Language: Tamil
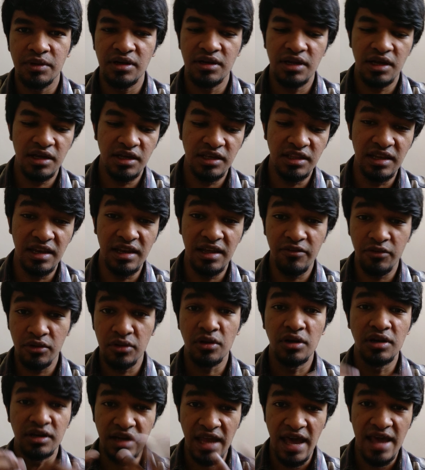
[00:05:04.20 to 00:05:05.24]
பண்ணலாம் இது இல்லாமல்
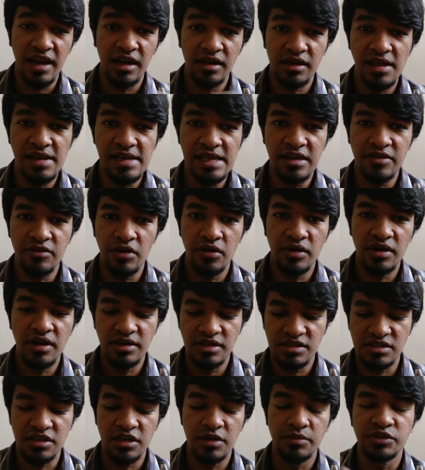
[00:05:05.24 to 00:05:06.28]
உங்களுக்கு டேரெக்டாக லிங்க் வேணும்னா
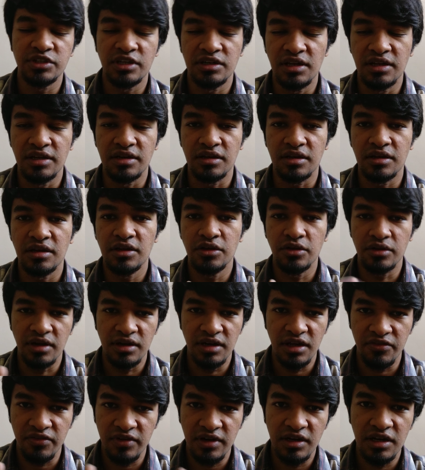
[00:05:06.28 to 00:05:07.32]
டிஸ்கிரிப்ஷனில் இருக்க யூ கேன்
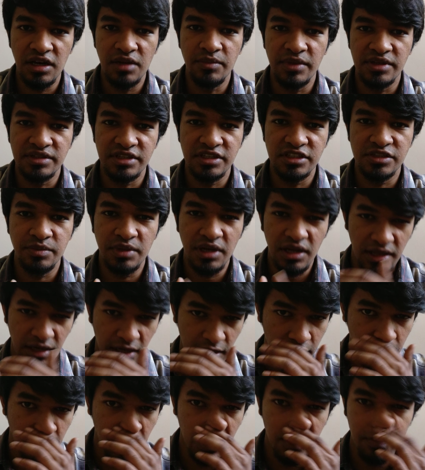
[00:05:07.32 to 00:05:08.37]
டெஃபினெட்லி மெசேஜ் மீ நான்
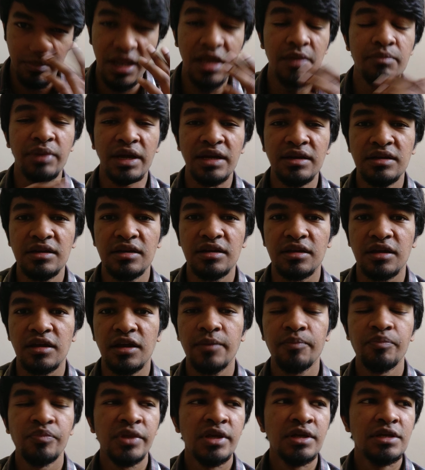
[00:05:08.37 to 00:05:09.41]
எல்லாத்துக்குமே ரிப்ளை
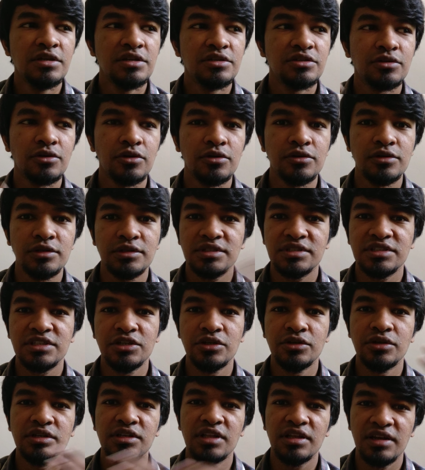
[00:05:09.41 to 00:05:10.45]
பண்ணிருக்கேன் ஸோ சி
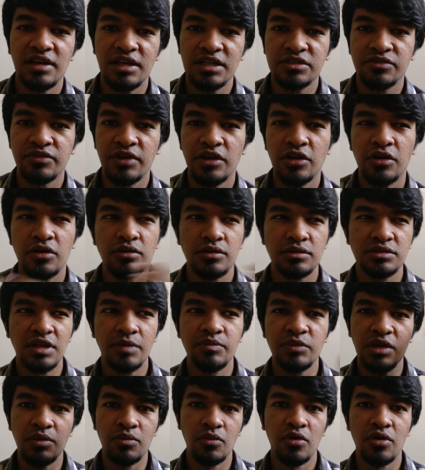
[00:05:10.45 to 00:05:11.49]
யூ இன் த நெக்ஸ்ட் வீடியோ
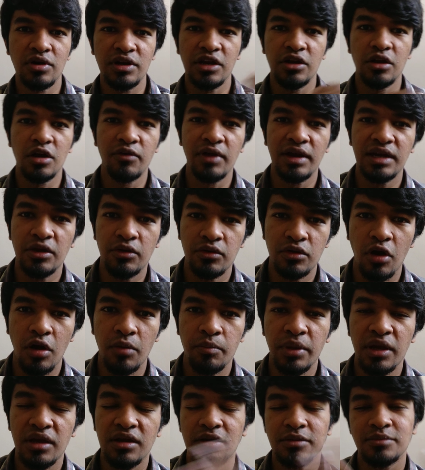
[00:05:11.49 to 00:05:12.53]
சம்திங் மோர் இன்னோவேட்டிவ்
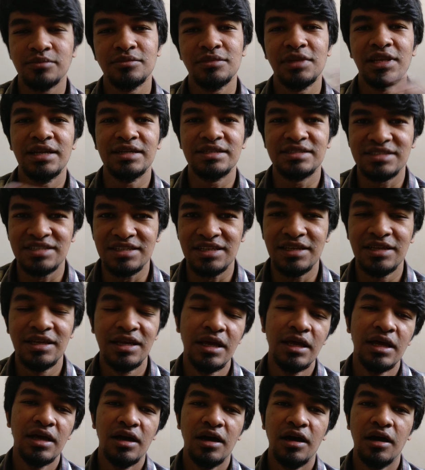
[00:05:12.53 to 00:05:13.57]
டாபிக் லெட் சி
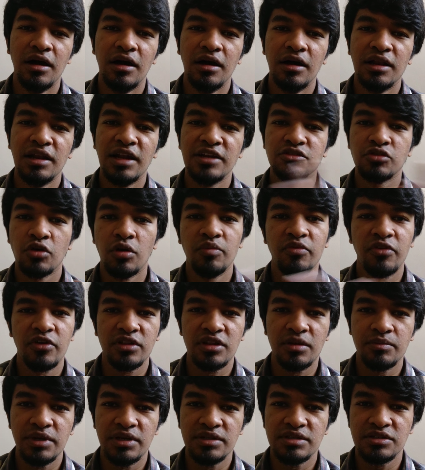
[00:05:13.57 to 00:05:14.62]
லெட்ஸ் ஹோப் ஃபார்
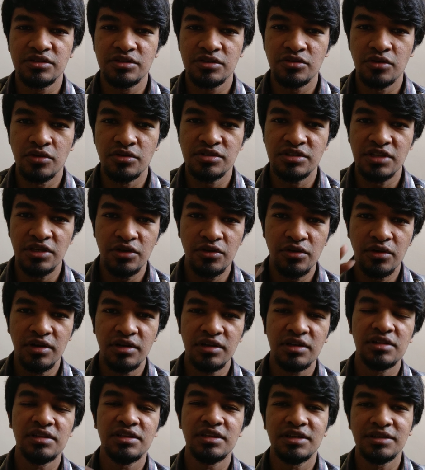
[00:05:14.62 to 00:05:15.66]
த பெஸ்ட் ஸோ சி யூ
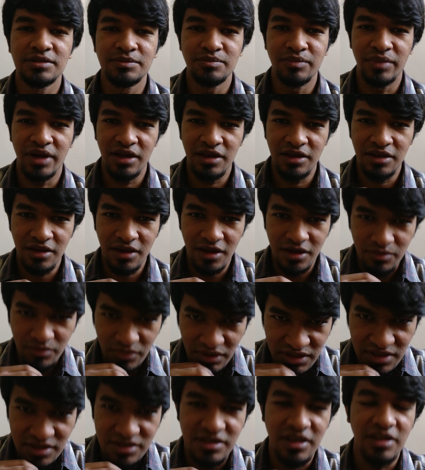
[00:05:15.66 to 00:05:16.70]
அண்டில் தென் பை ஹியர்
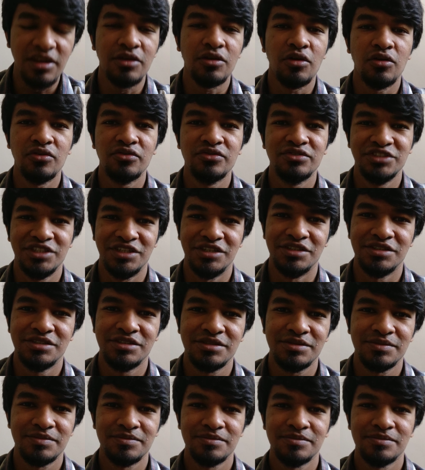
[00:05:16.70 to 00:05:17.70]
மதன் சைனிங் ஆஃப் சியர்ஸ்